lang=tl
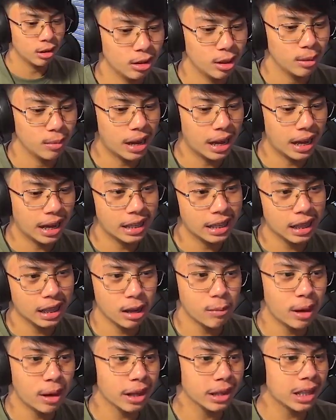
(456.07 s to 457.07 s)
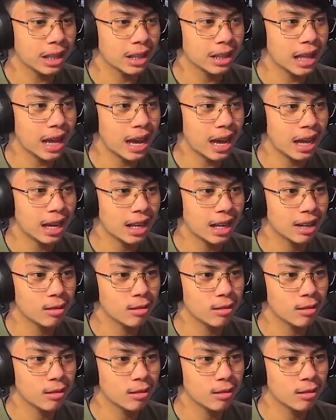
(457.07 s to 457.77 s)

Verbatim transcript: O, diba? Ganyan na magtinda.